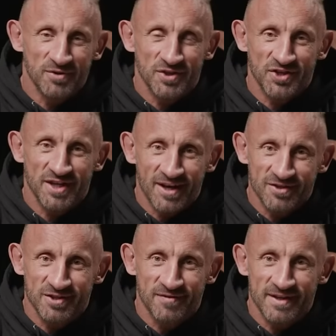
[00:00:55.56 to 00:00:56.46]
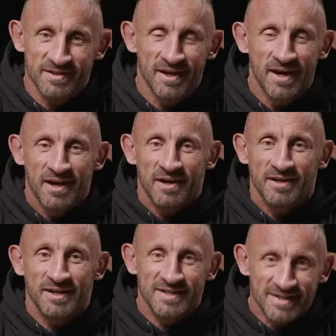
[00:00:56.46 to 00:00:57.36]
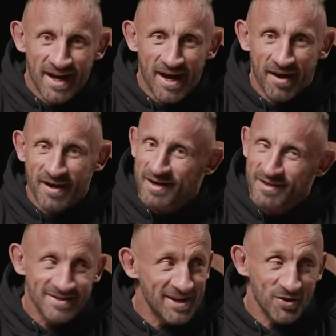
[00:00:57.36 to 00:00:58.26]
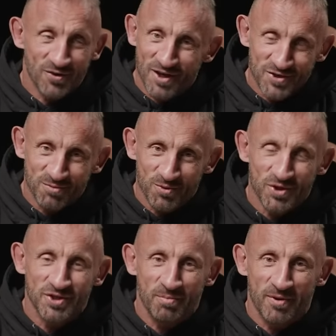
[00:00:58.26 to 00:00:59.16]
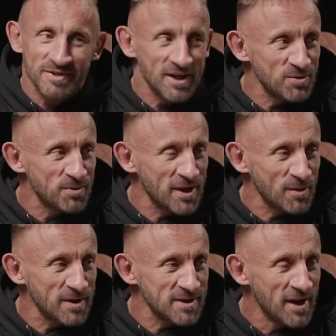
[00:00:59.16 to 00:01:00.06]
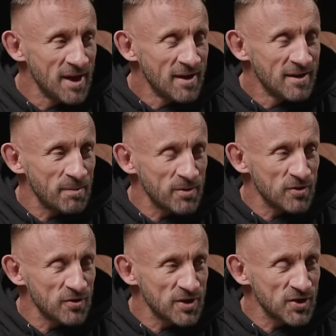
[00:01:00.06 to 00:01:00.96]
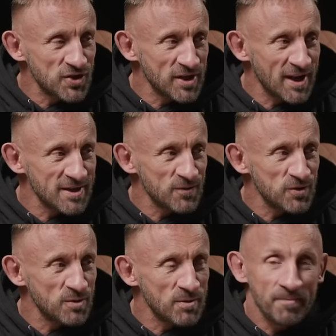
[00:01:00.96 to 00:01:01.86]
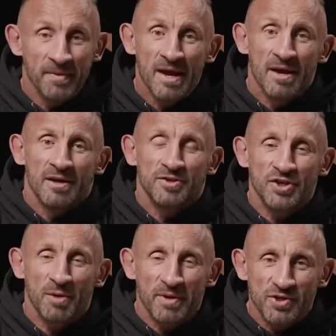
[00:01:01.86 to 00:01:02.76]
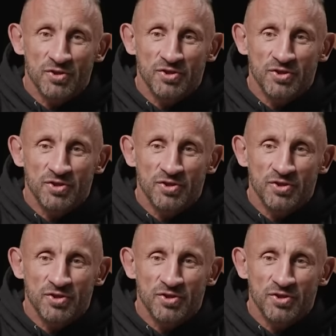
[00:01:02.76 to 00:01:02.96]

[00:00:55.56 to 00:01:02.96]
Myślę, że każdy z Was ich zna, a jak nie zna, to koniecznie musicie poznać. My natomiast na pewno do nich jeszcze nieraz wrócimy. Dzisiaj pierwszy